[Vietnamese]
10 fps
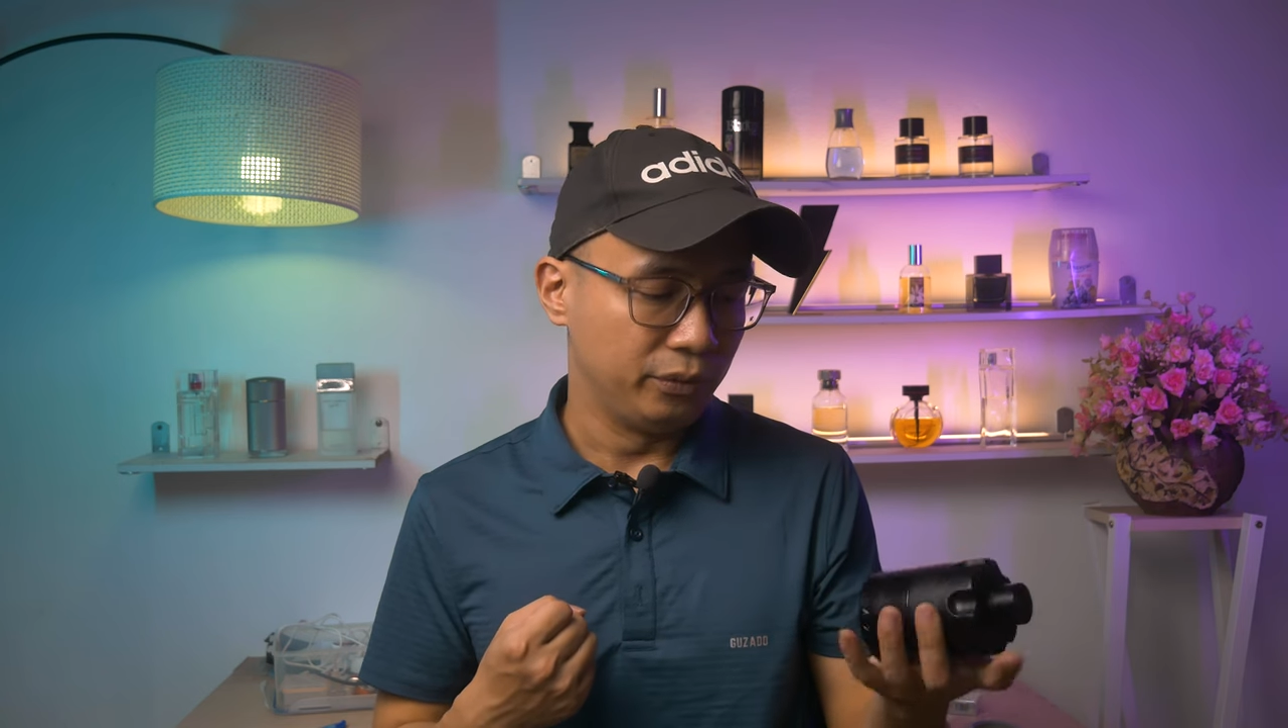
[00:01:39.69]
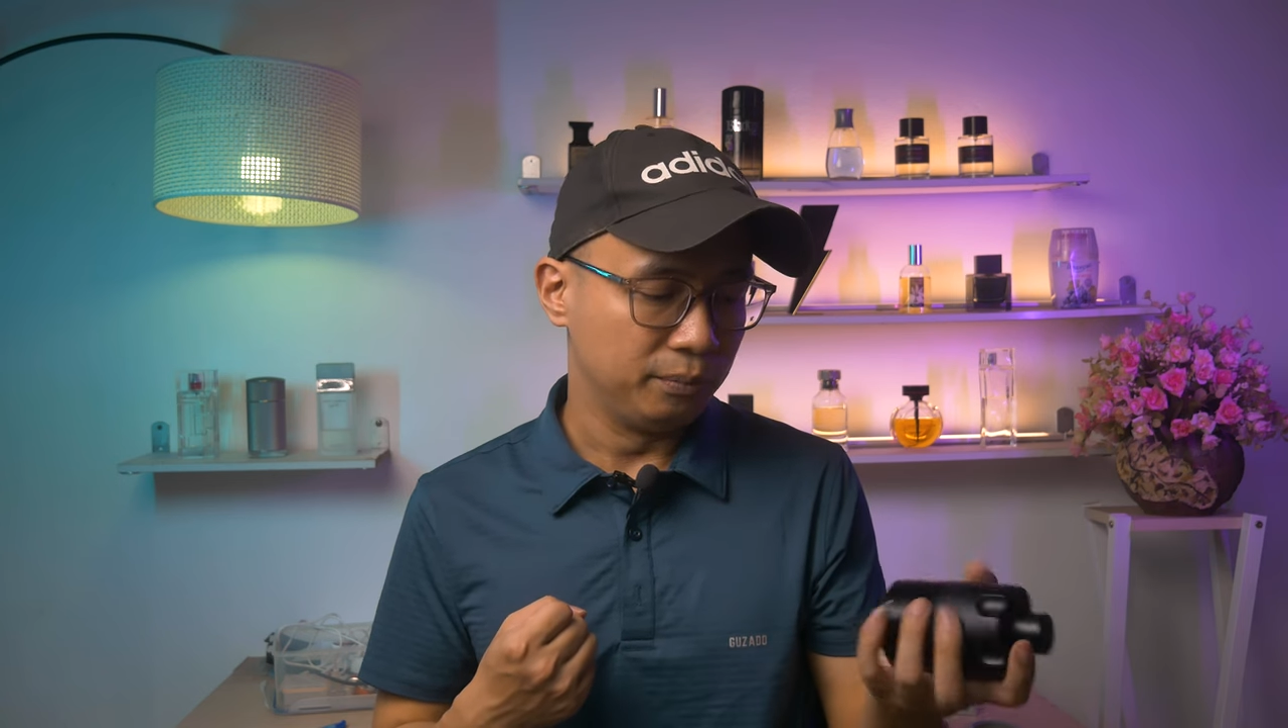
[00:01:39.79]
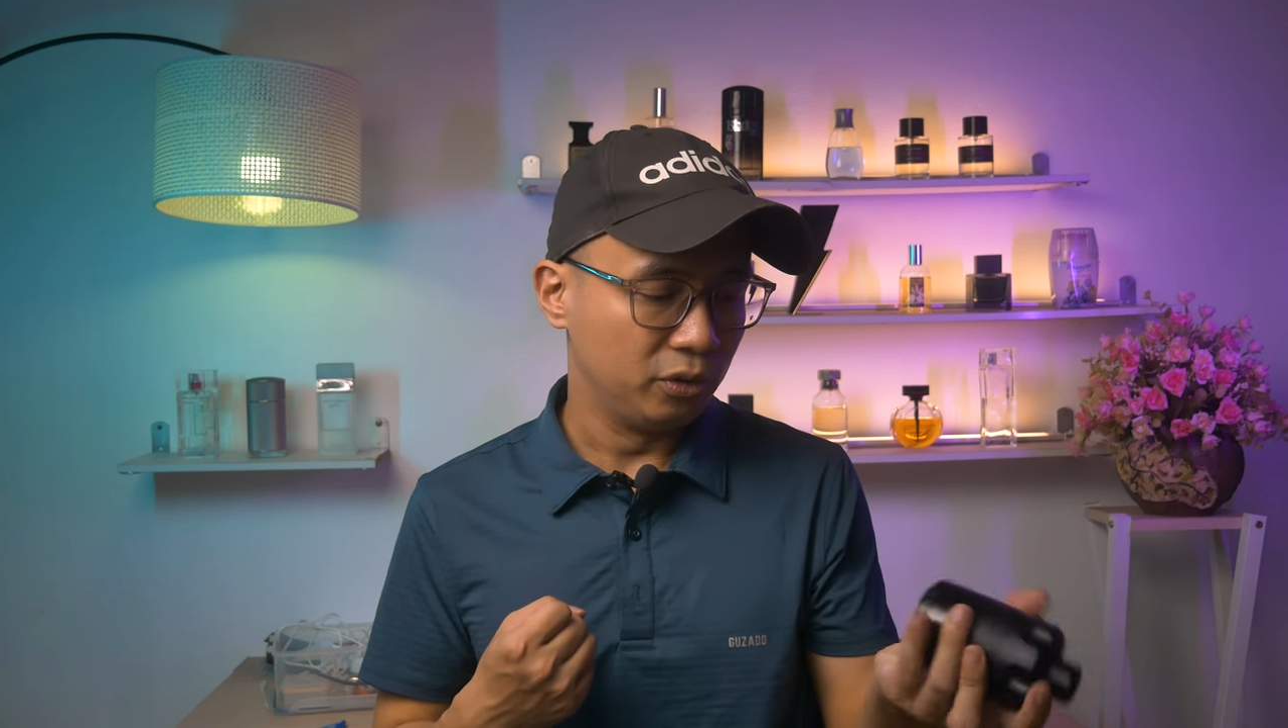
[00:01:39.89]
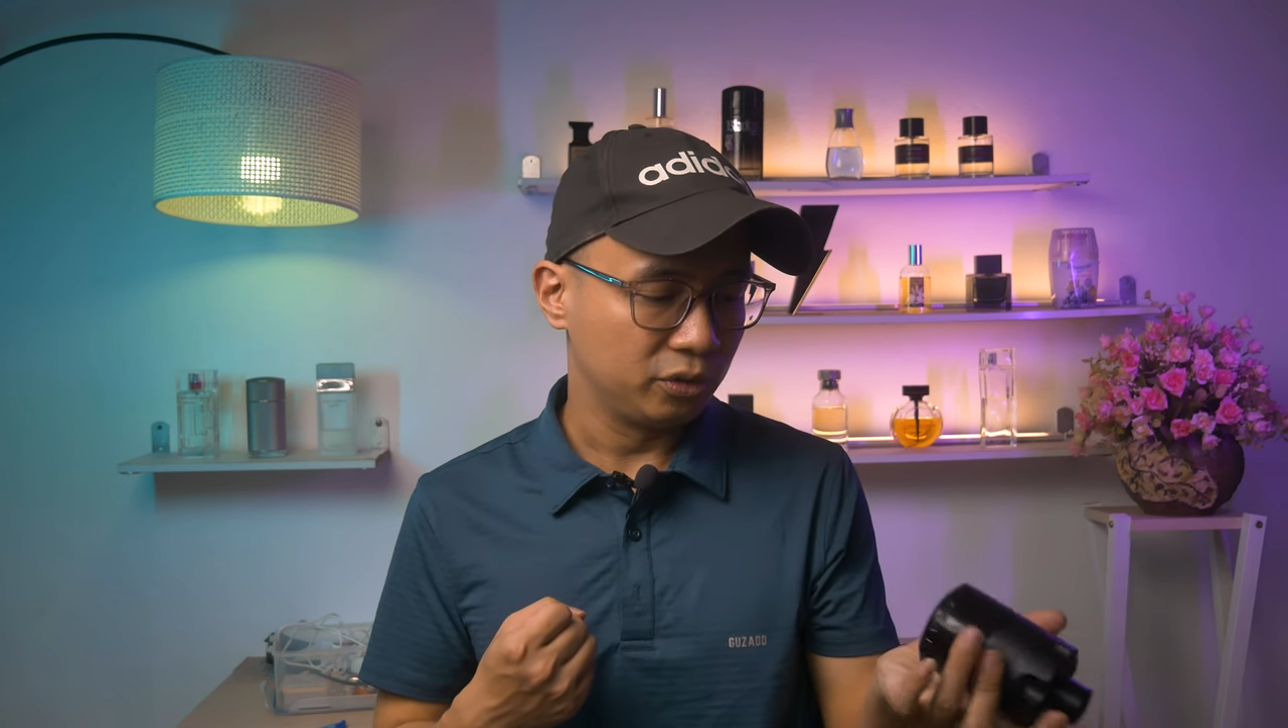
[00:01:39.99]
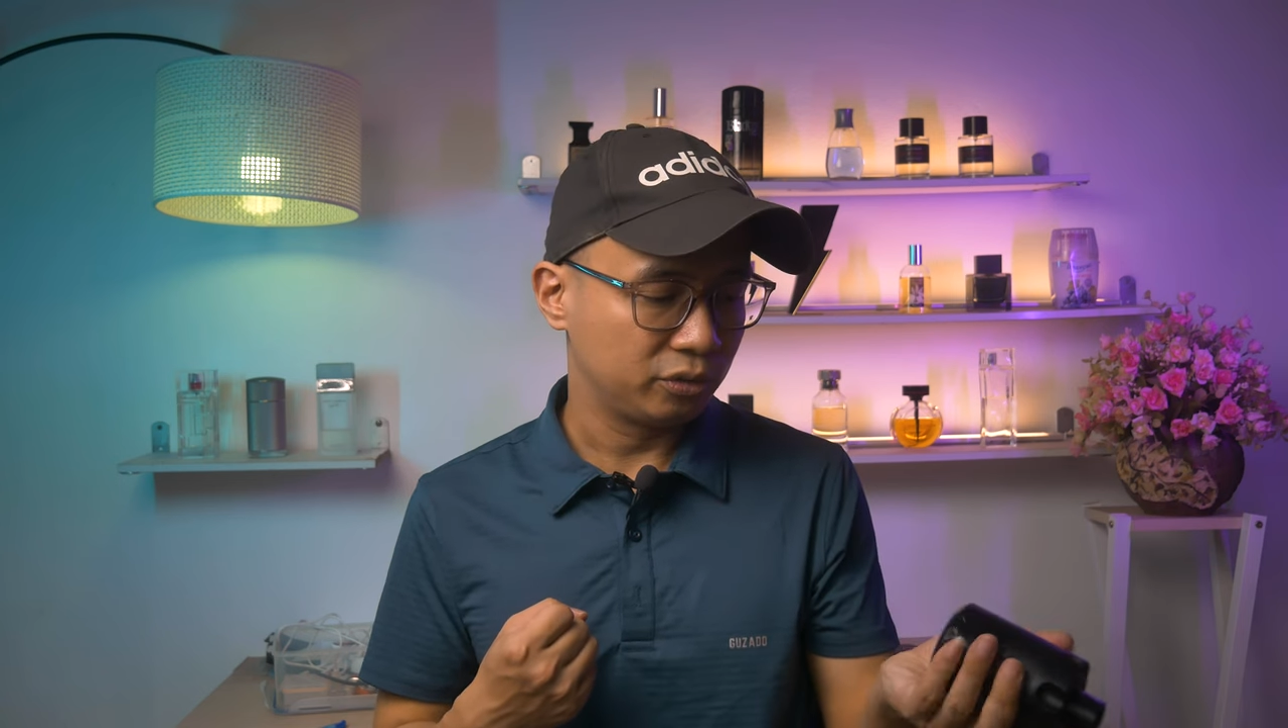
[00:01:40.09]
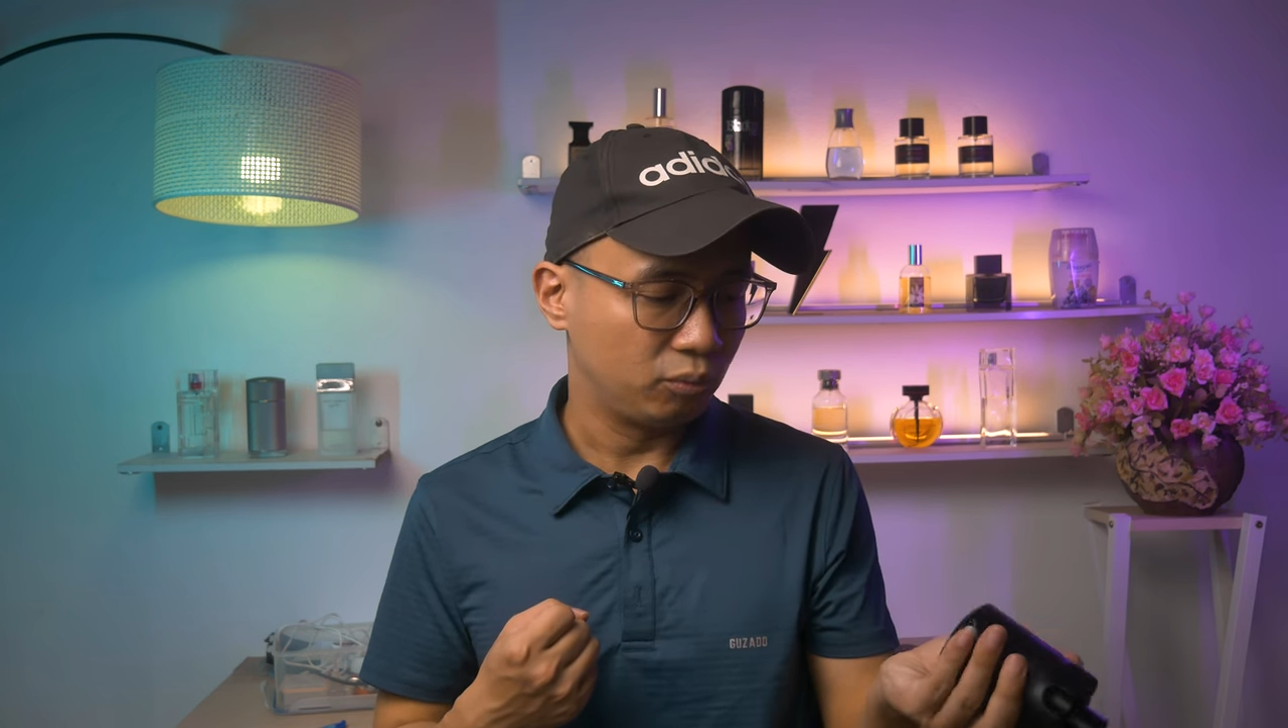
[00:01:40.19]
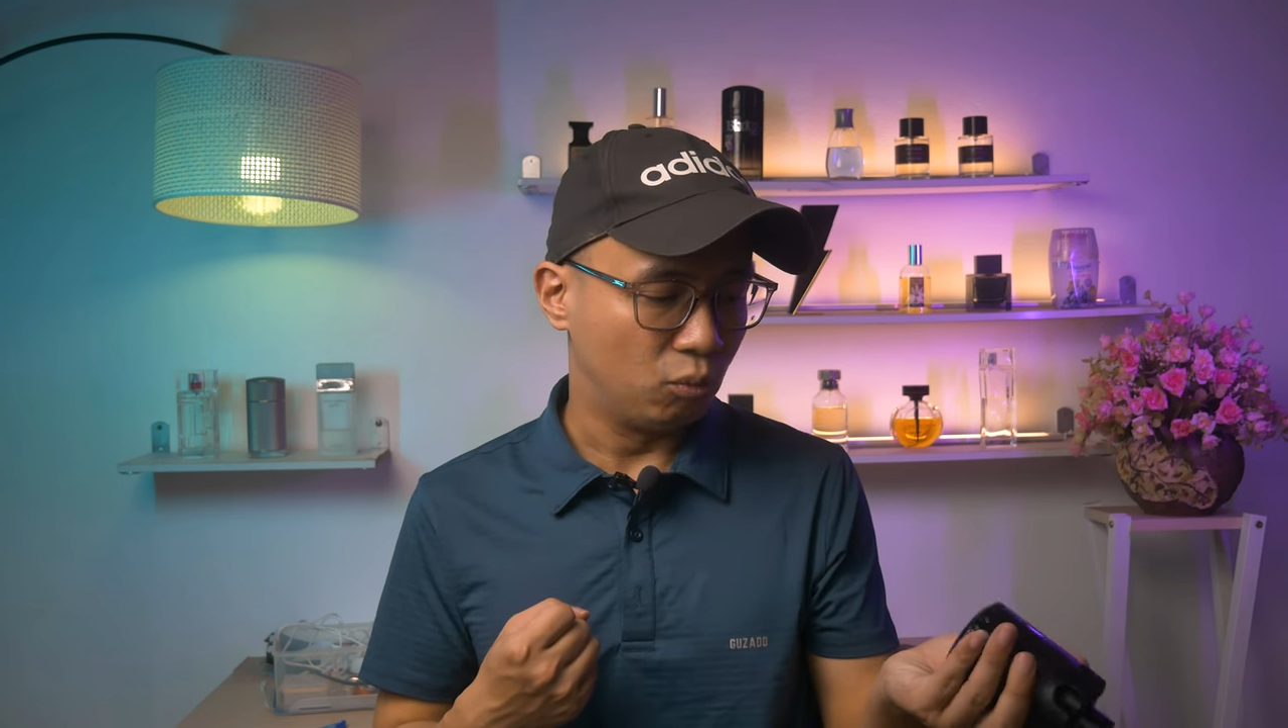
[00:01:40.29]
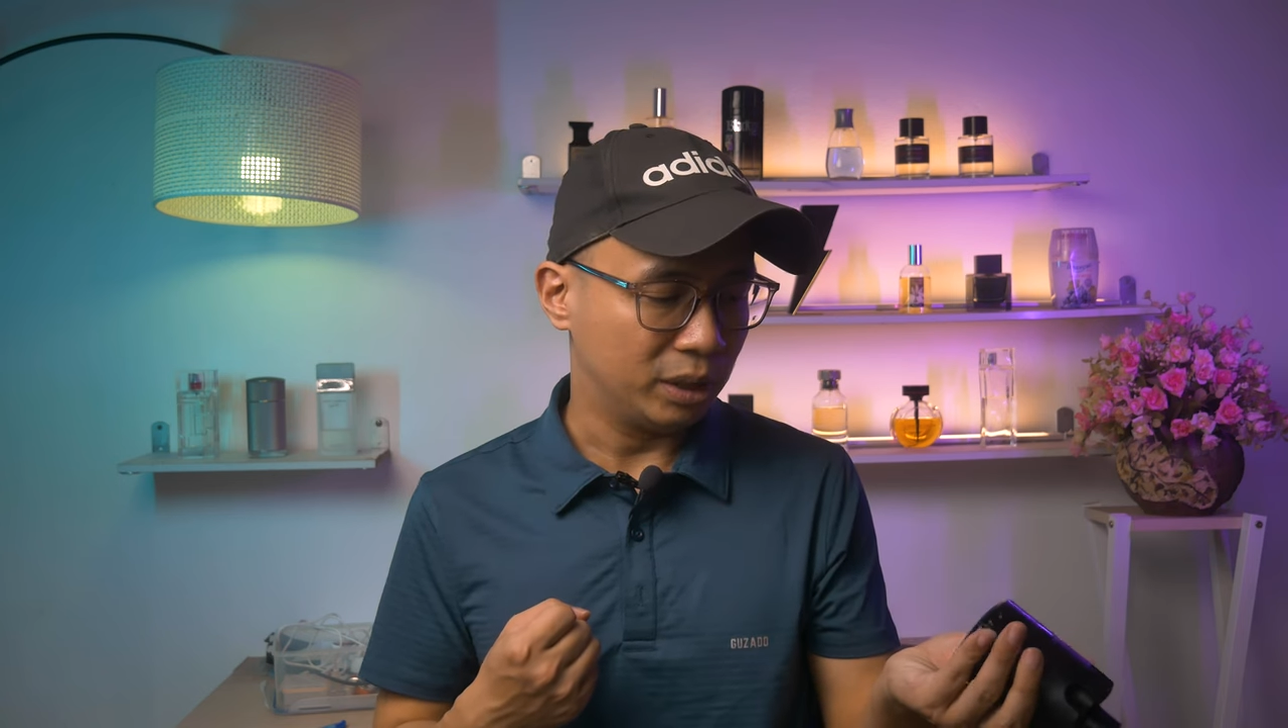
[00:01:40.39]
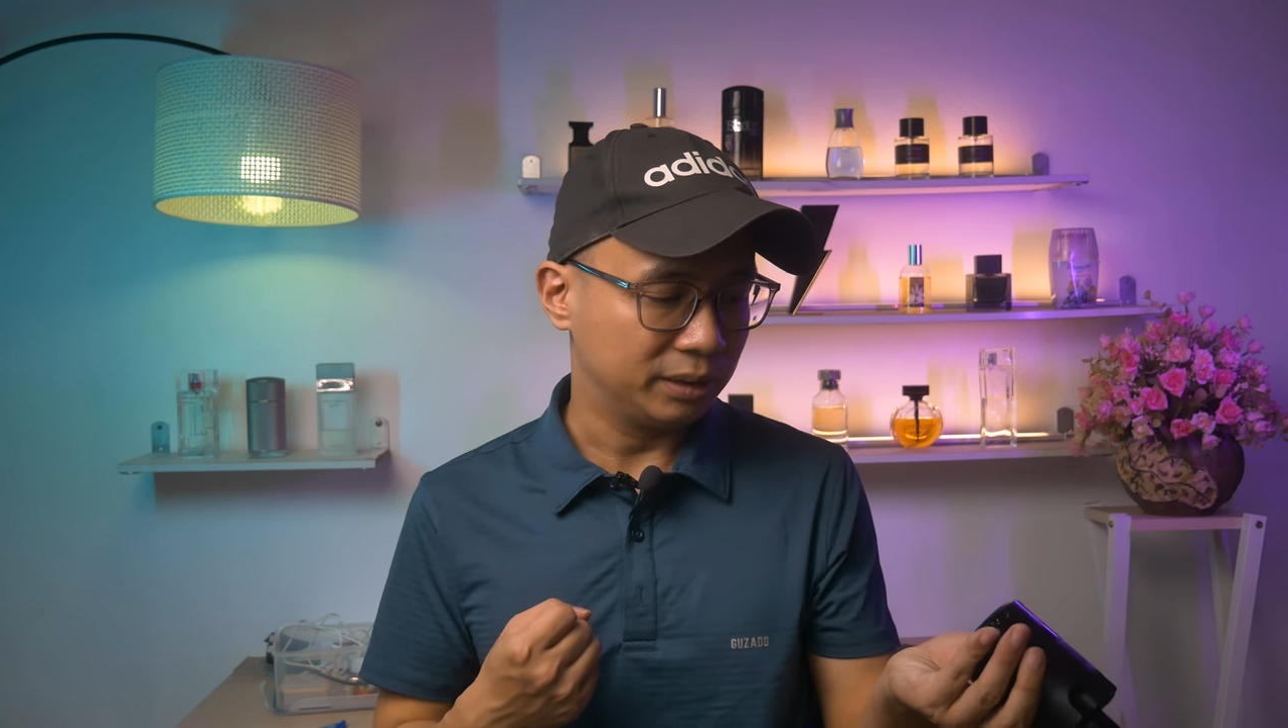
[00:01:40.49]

The Most